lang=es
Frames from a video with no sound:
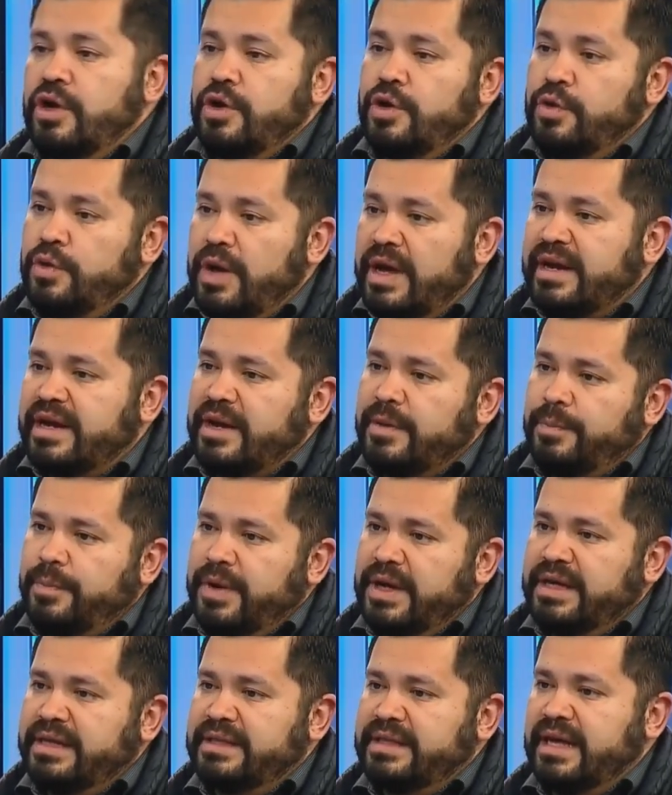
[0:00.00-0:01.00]
no hay
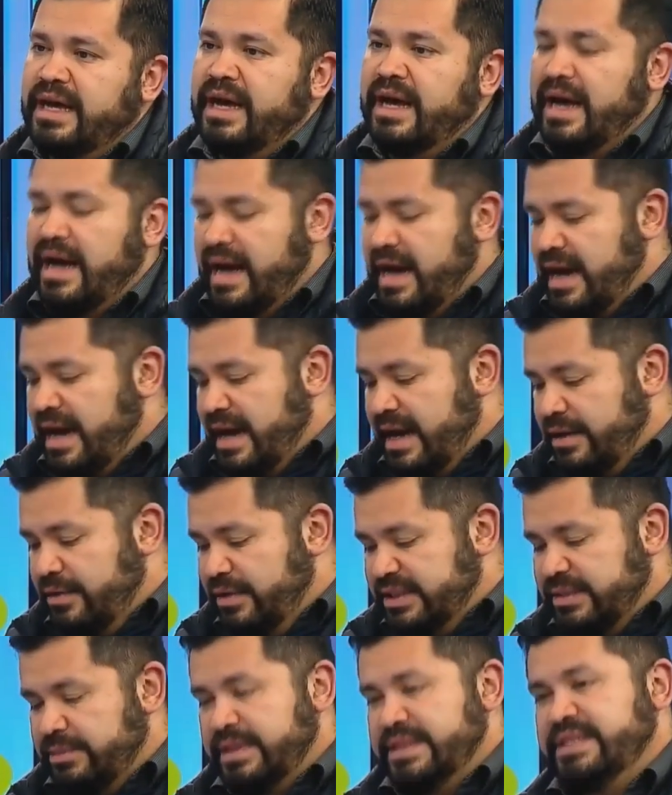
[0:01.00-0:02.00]
respuesta a
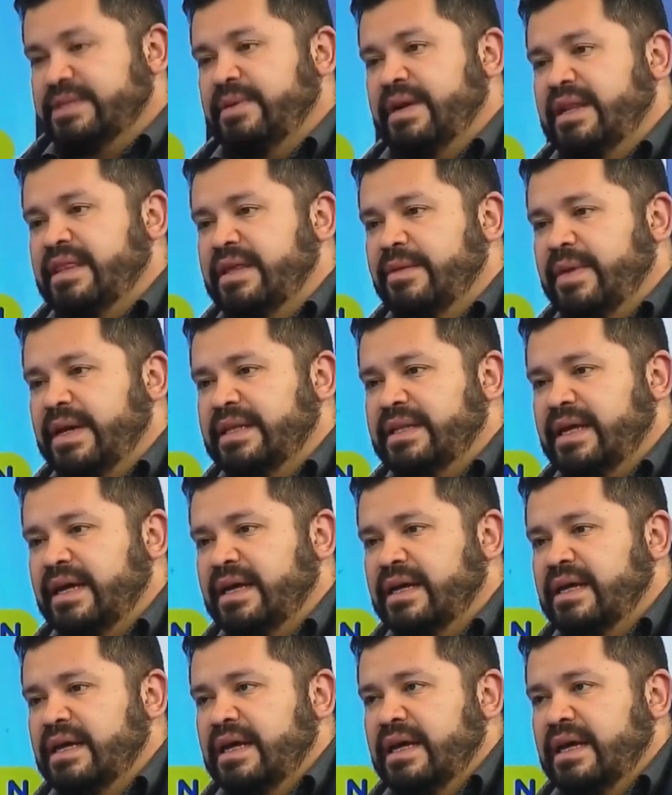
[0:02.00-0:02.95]
nuestras principales demandas,